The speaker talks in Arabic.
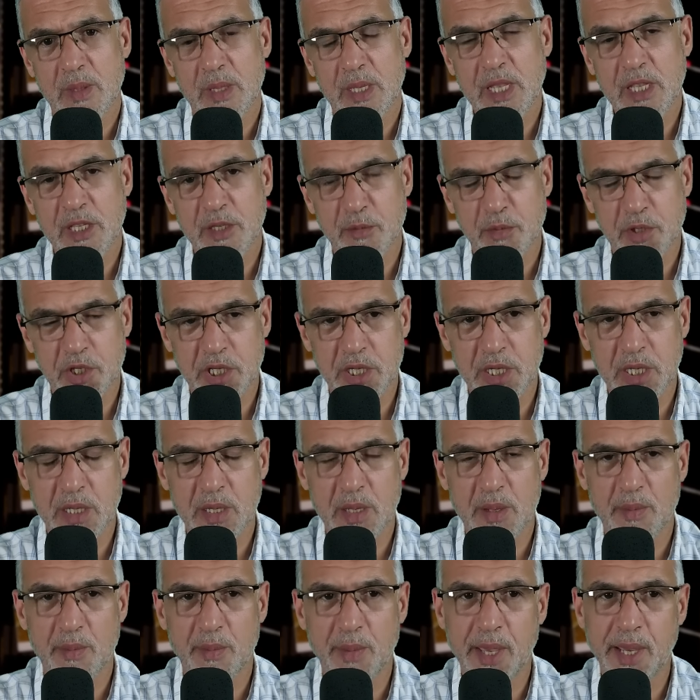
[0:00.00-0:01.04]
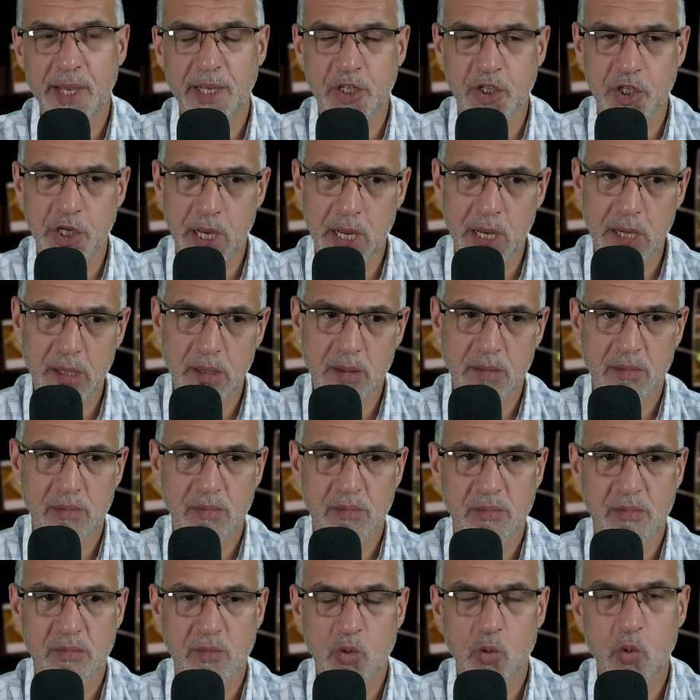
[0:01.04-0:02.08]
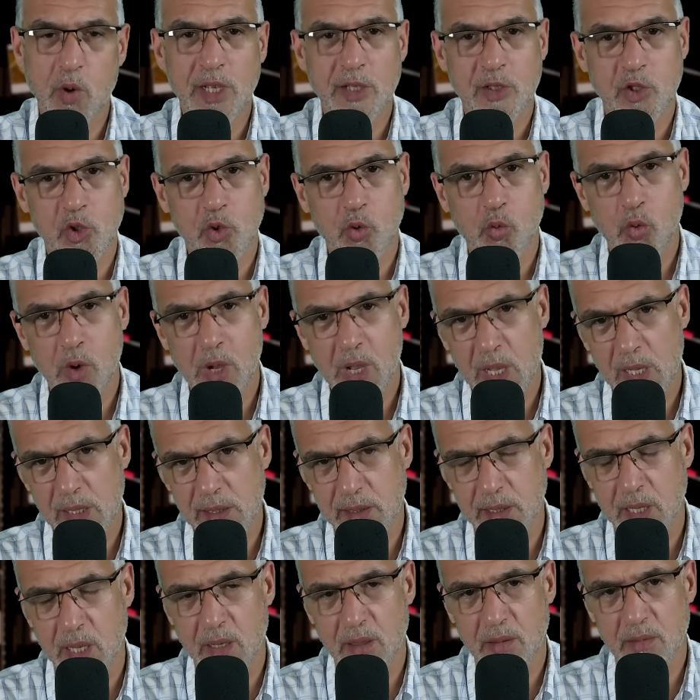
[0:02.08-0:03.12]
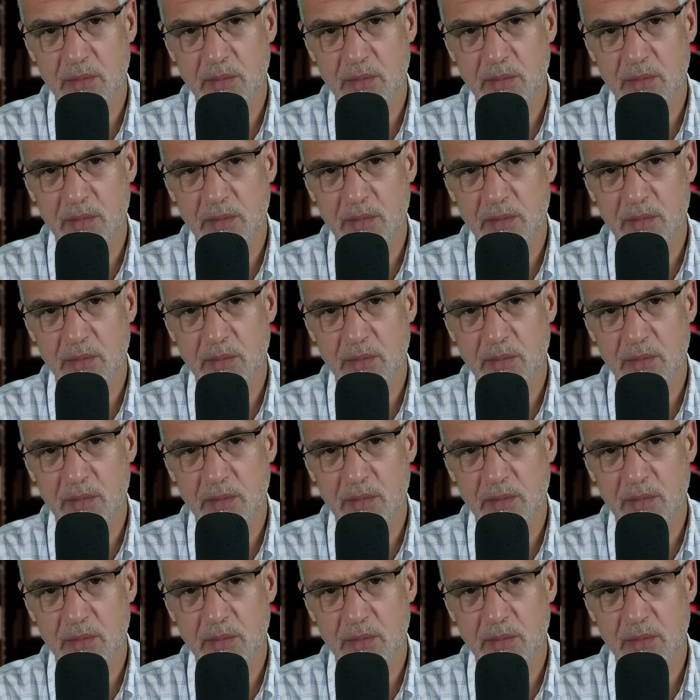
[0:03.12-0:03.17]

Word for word: كتمشي مع رجال وكتصور راسها